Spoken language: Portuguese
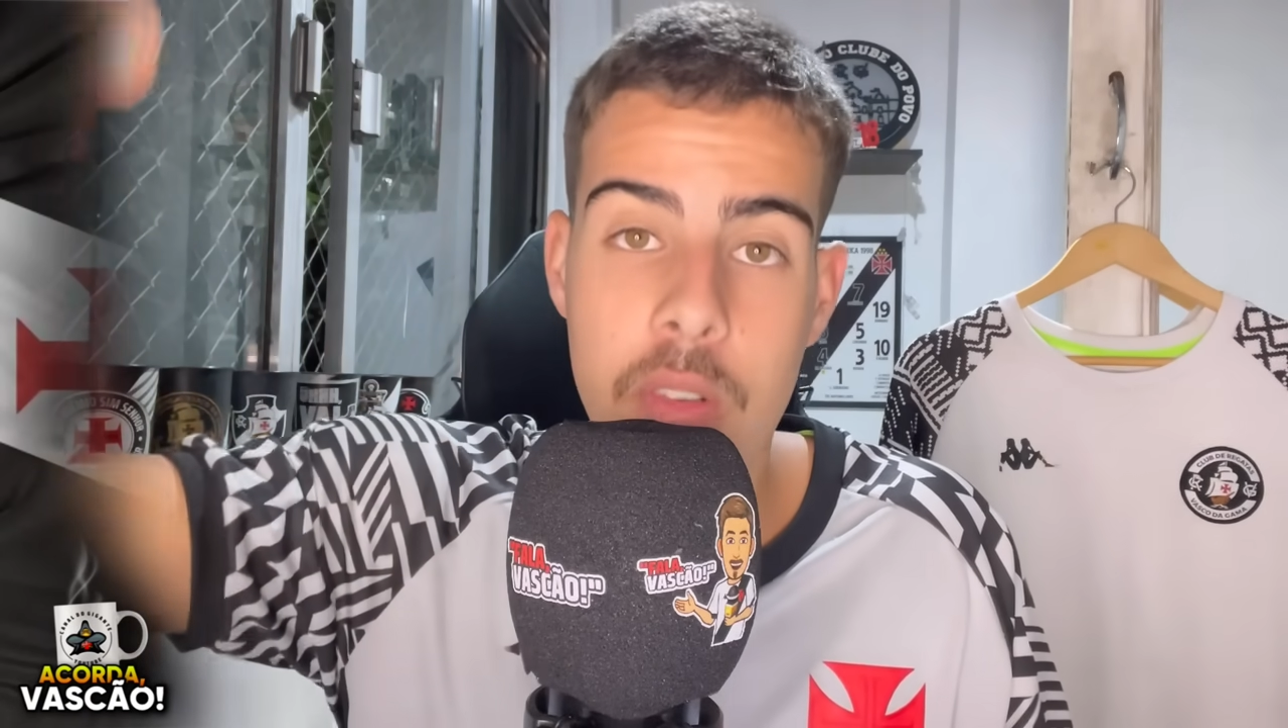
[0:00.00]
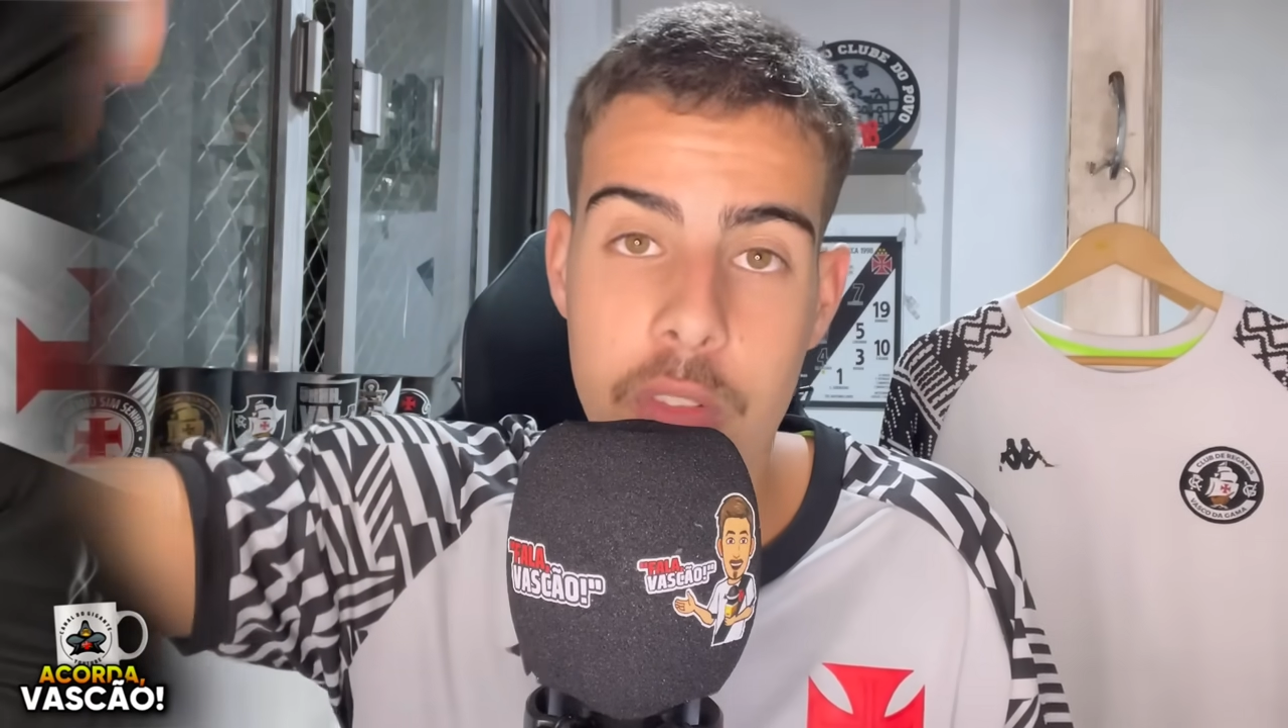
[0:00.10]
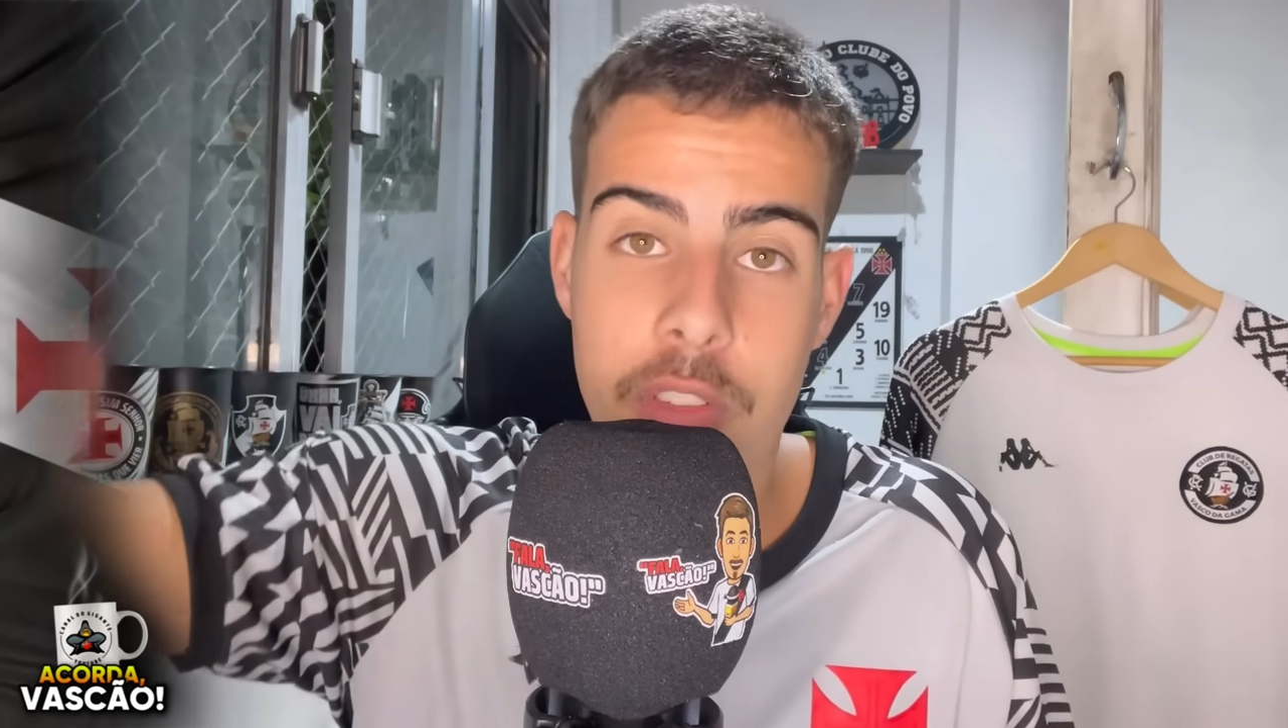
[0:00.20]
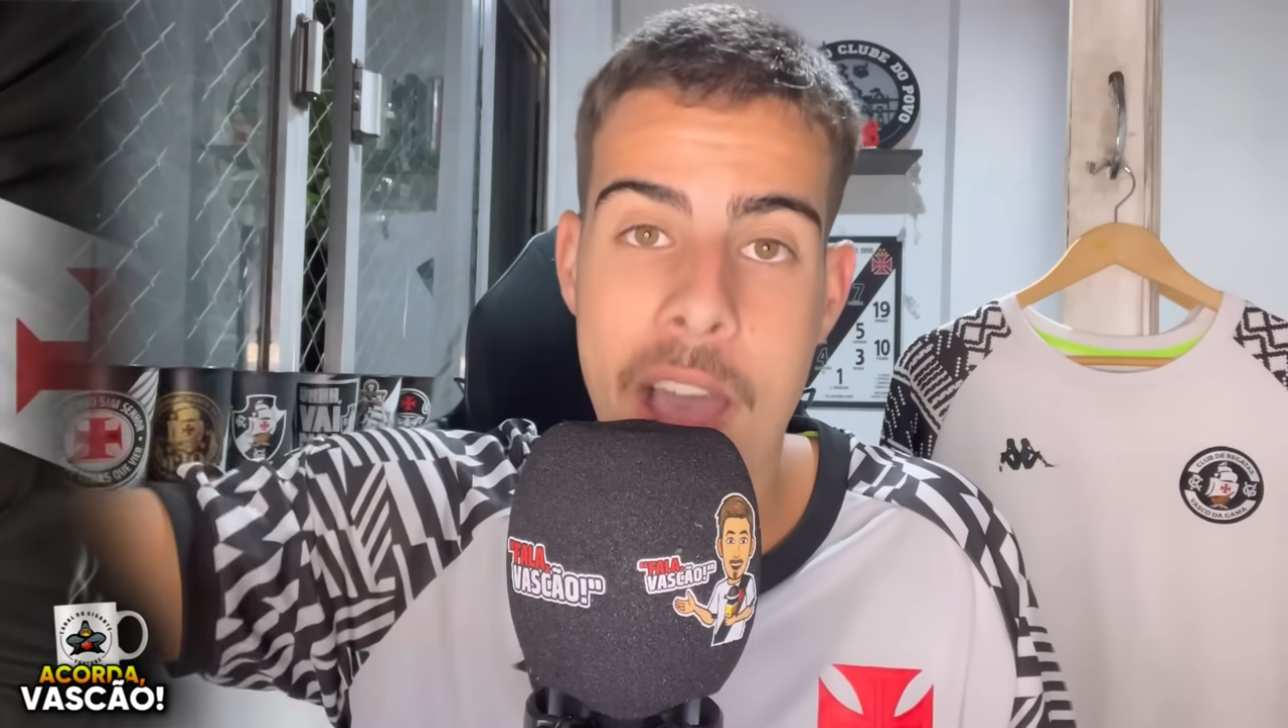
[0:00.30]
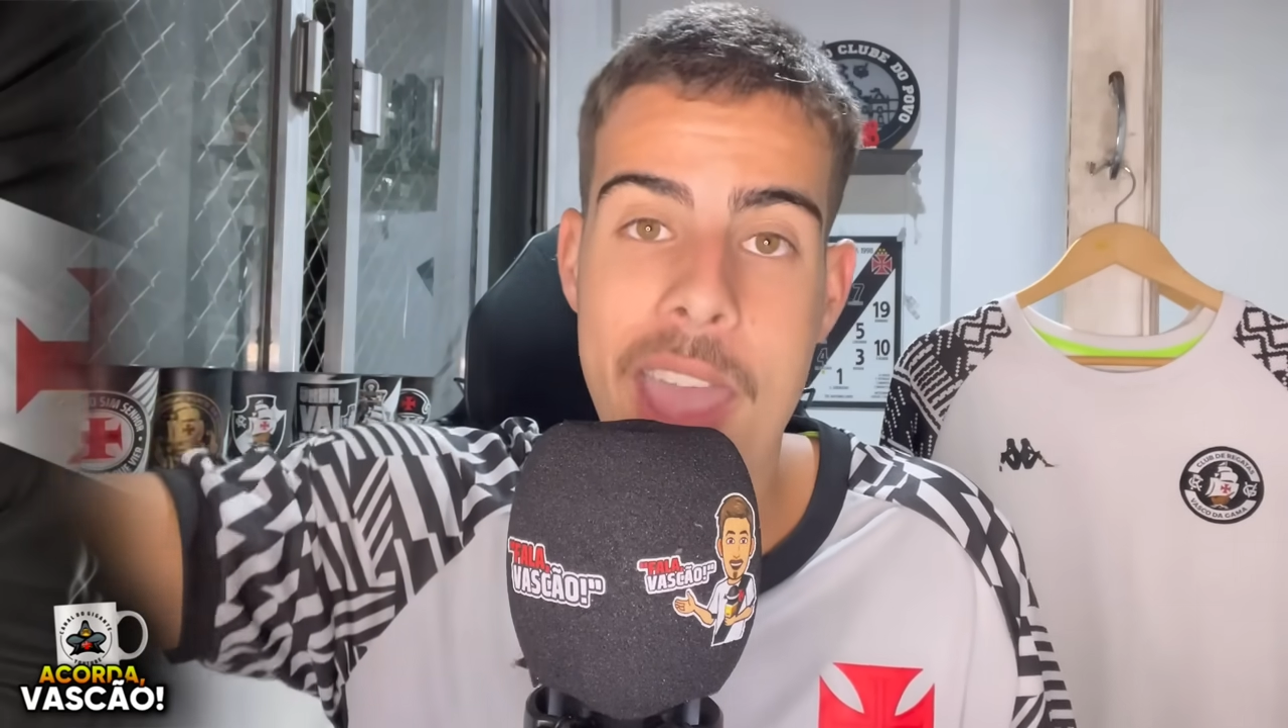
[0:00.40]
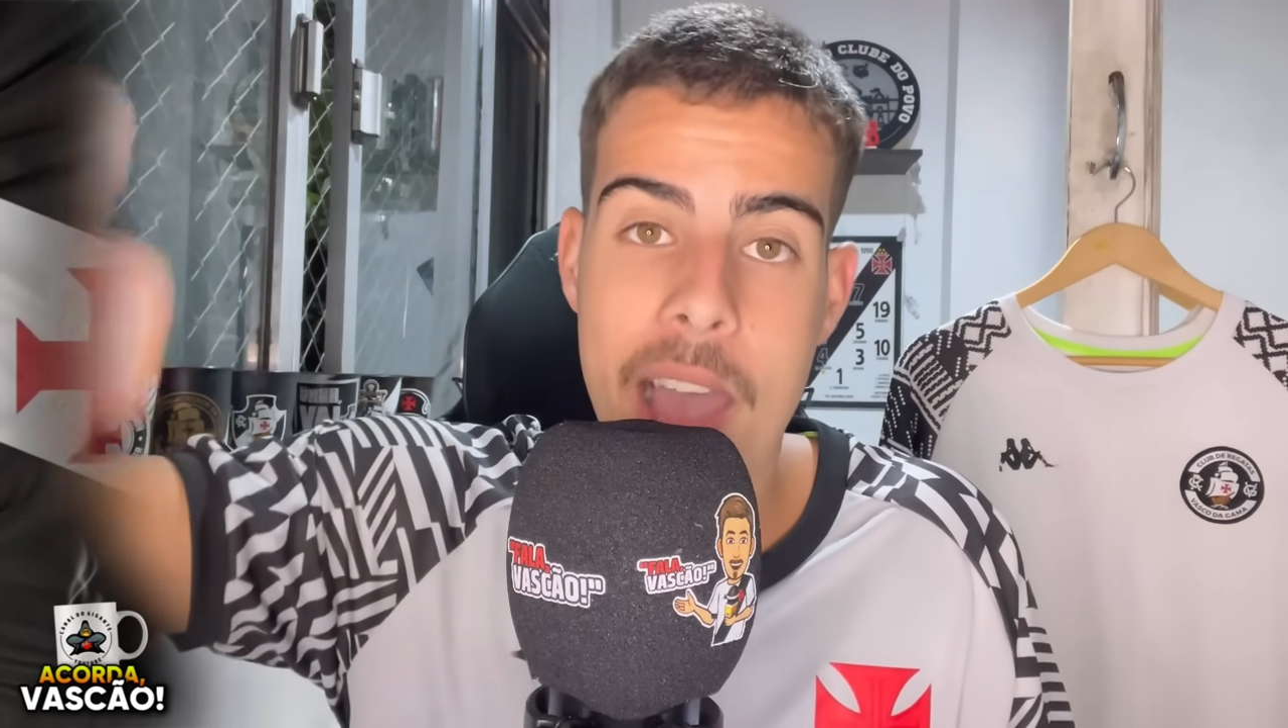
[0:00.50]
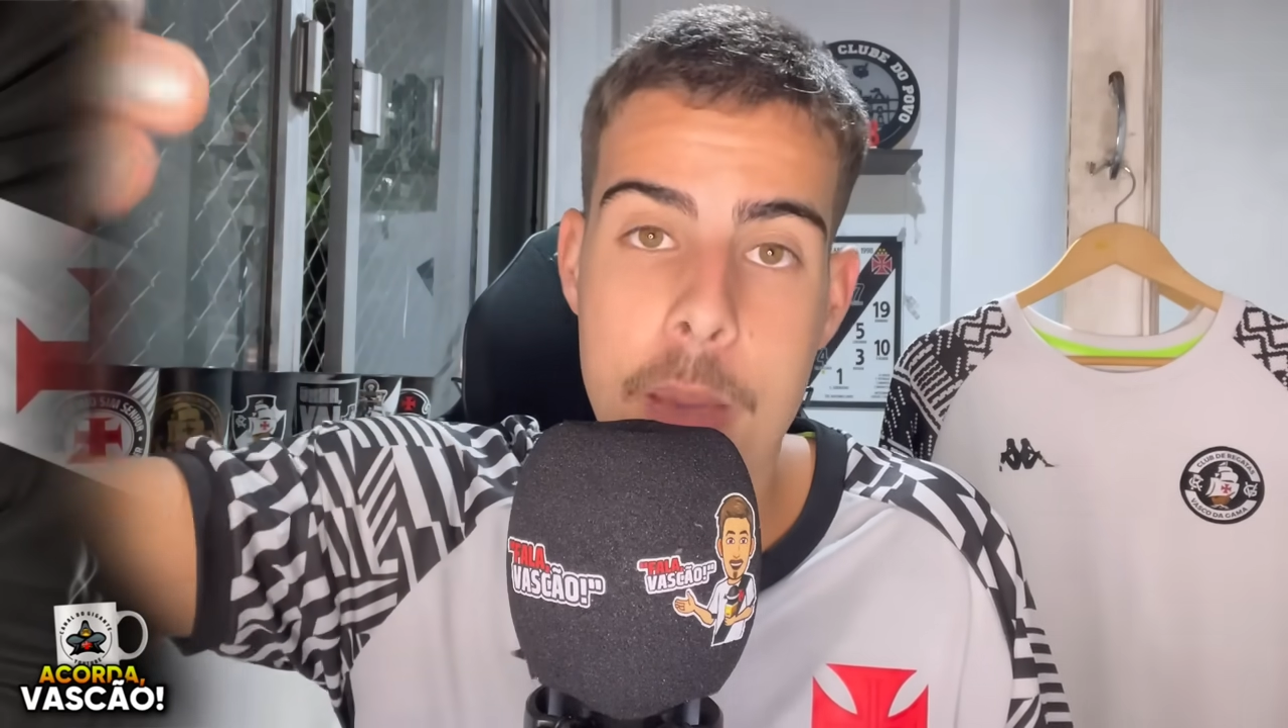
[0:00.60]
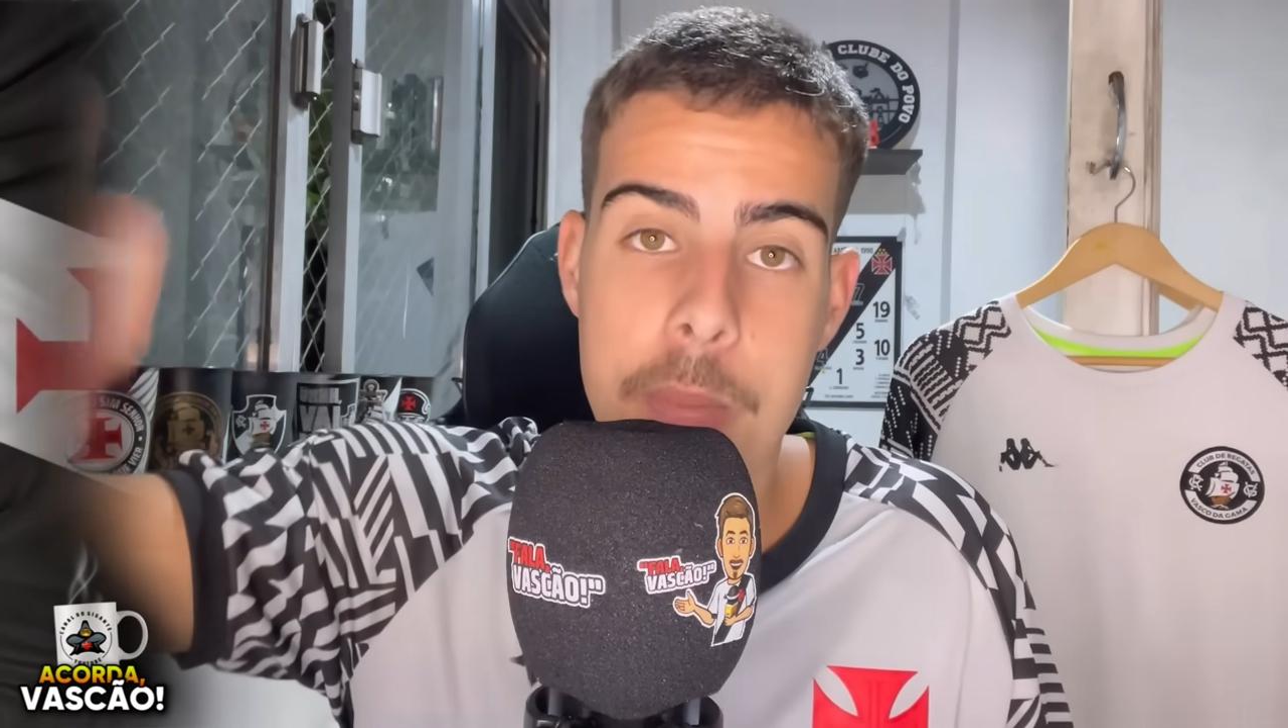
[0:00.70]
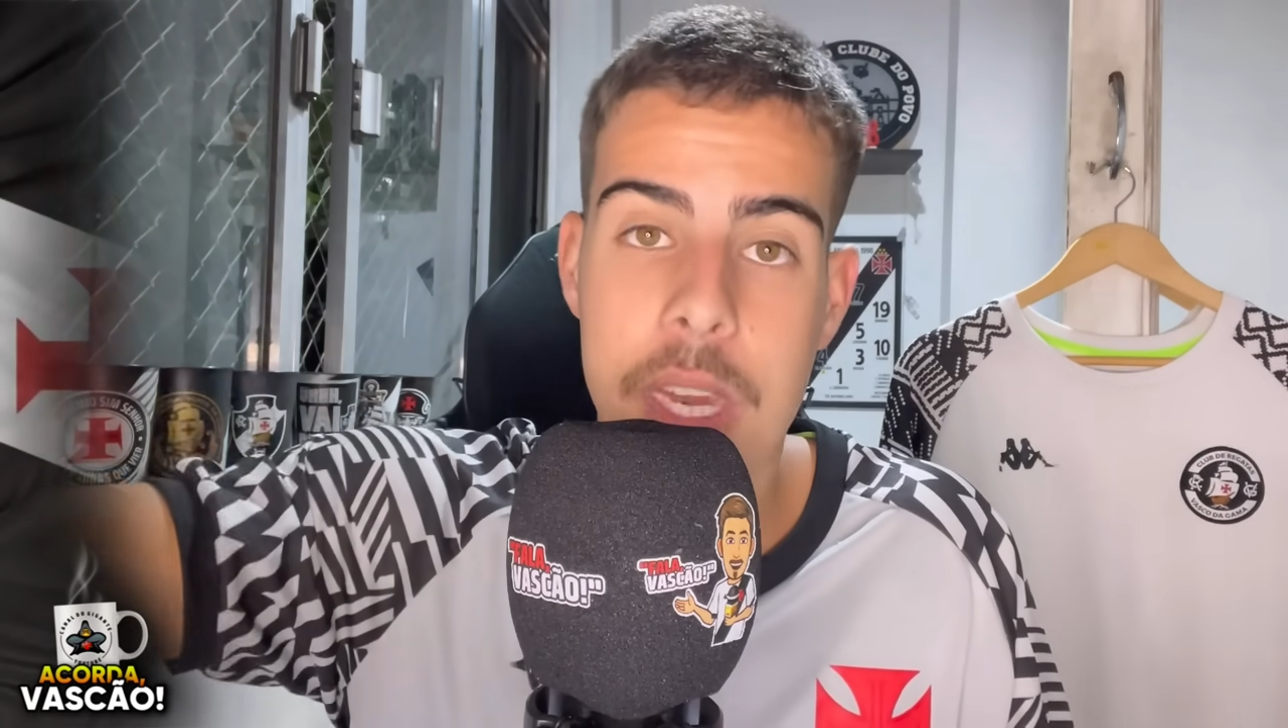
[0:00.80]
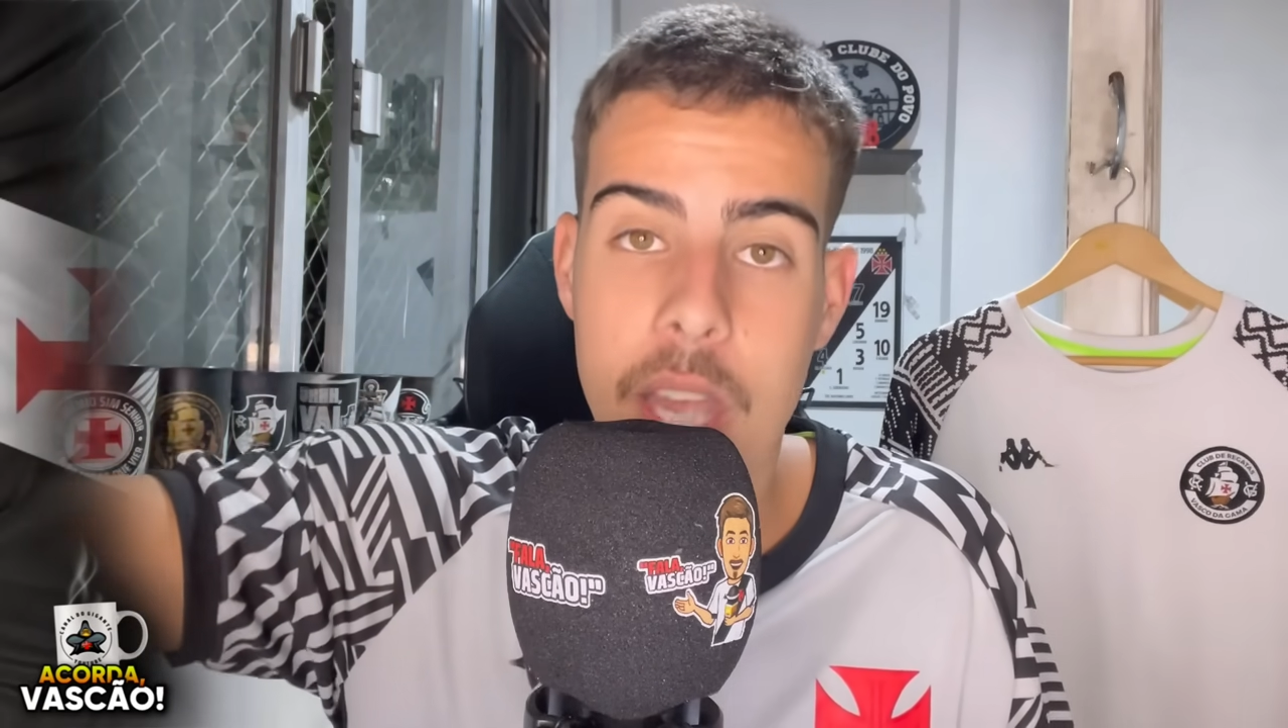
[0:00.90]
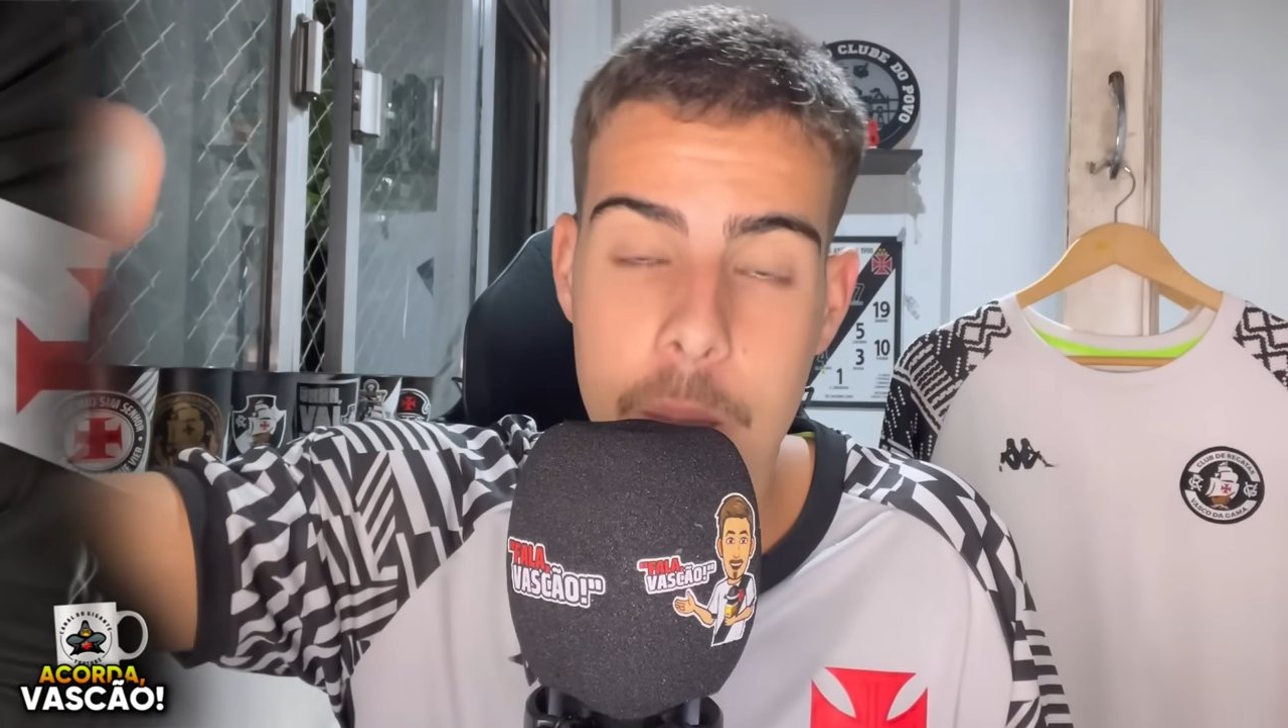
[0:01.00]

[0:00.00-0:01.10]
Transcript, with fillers: vai abrir